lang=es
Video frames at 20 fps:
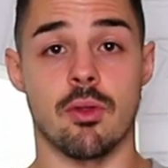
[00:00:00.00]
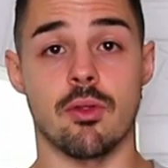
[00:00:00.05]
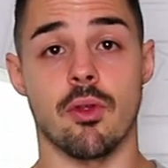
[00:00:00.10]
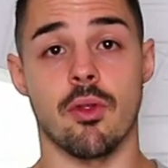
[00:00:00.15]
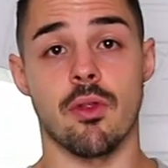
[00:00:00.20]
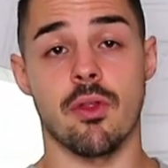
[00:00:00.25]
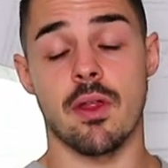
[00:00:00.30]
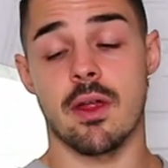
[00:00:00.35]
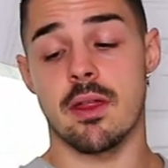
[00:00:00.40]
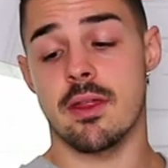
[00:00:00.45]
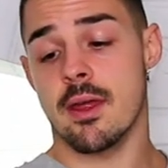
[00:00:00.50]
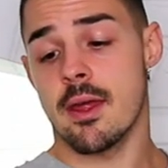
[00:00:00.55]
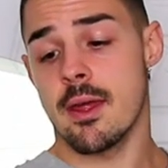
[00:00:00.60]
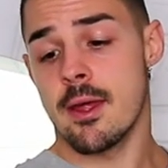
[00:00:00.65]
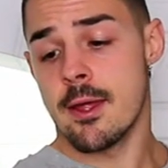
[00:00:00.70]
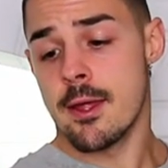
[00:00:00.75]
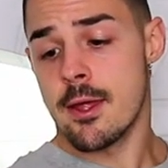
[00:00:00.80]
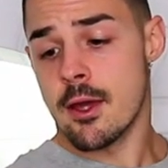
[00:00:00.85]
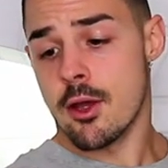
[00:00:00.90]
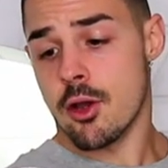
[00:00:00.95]
Entonces,
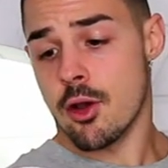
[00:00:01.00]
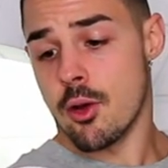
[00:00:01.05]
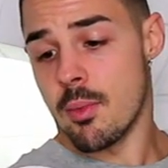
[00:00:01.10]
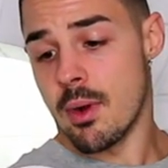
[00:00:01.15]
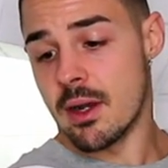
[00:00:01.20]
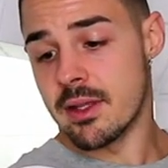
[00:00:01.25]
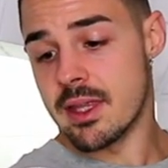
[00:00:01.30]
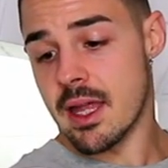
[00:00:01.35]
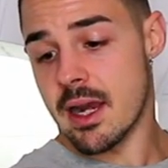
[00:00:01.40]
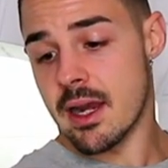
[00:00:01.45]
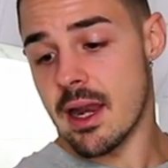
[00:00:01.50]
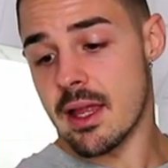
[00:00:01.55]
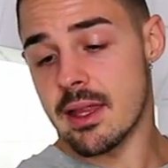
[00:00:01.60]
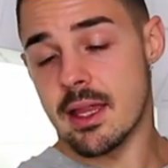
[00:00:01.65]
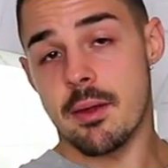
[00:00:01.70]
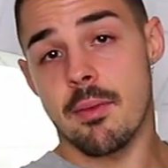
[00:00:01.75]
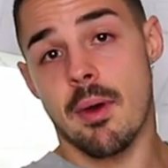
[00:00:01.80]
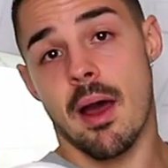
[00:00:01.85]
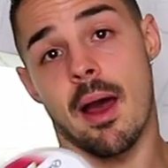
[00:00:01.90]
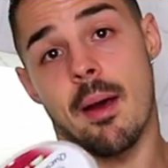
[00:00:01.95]
como
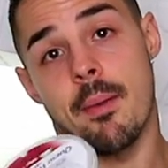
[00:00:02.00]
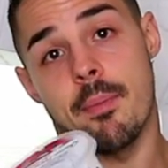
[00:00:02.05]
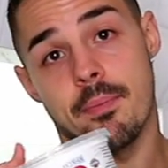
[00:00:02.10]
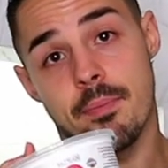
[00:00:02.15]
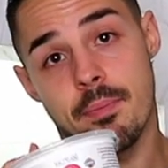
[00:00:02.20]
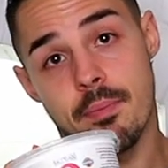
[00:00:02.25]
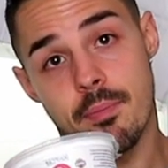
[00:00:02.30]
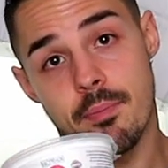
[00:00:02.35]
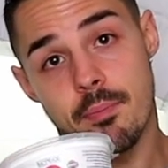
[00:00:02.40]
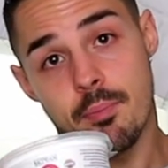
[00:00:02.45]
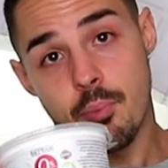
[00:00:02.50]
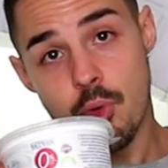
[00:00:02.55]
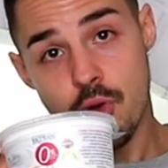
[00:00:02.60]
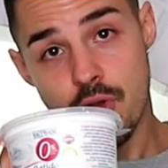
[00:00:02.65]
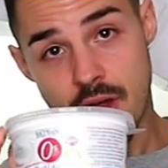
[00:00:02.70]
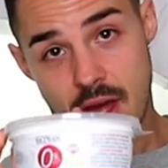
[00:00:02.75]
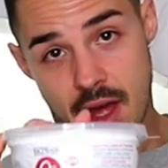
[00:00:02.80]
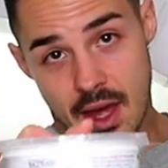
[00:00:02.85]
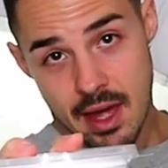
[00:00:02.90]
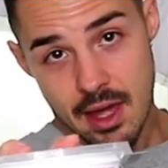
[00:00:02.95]
alternativa,
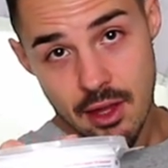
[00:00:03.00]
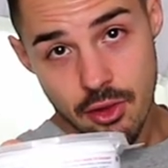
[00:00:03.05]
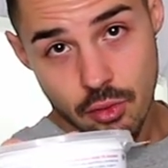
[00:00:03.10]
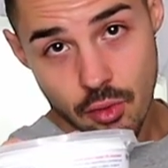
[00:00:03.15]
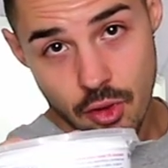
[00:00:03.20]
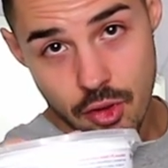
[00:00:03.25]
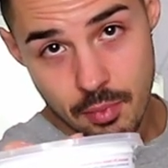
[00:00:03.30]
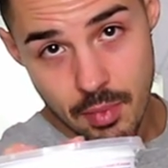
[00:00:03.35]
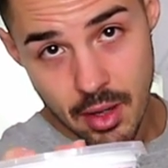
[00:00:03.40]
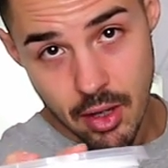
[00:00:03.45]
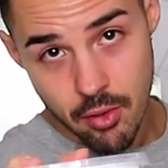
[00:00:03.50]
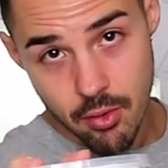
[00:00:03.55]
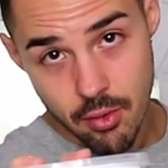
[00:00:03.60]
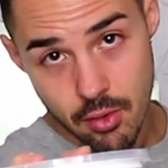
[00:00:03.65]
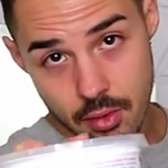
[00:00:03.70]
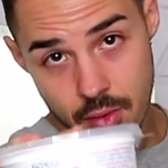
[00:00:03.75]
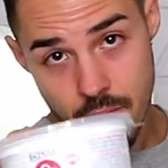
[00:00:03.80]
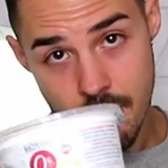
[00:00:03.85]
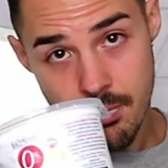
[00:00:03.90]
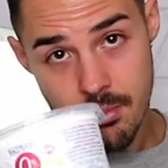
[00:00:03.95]
pues esto es
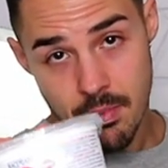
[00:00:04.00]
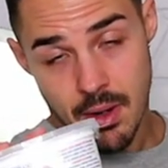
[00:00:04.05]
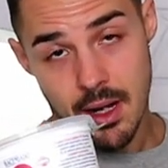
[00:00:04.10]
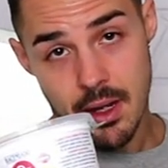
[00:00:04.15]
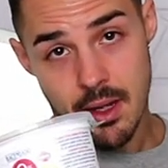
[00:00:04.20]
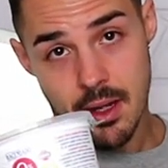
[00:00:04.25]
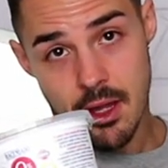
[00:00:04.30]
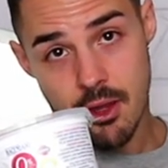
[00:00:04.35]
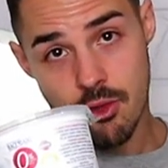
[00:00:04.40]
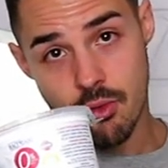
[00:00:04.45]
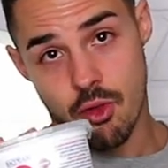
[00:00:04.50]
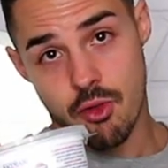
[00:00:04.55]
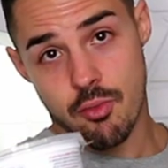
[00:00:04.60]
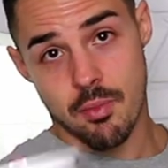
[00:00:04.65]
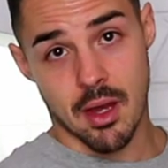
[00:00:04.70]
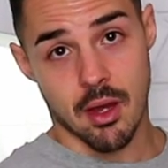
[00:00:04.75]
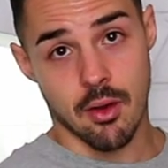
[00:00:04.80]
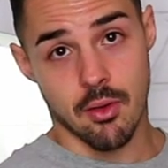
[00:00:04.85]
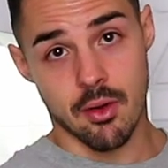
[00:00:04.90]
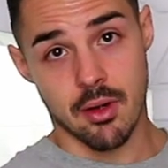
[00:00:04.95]
mejor, ¿vale? Esto es
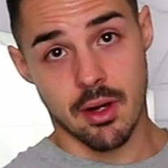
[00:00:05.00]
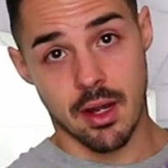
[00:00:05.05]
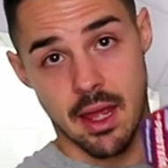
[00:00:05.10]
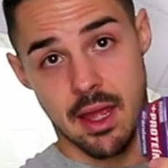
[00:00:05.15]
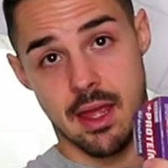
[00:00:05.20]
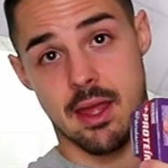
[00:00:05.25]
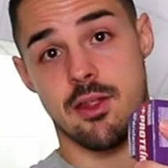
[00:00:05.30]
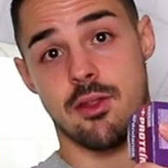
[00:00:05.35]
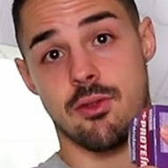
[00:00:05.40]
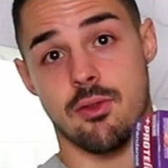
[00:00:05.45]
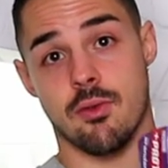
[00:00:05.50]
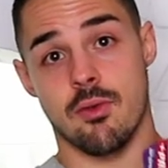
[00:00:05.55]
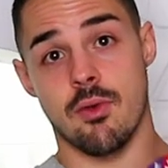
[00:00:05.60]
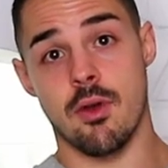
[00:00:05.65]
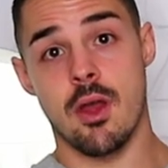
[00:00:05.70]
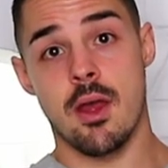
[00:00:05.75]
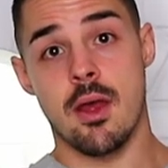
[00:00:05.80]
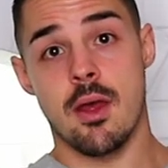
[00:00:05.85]
mejor que esto.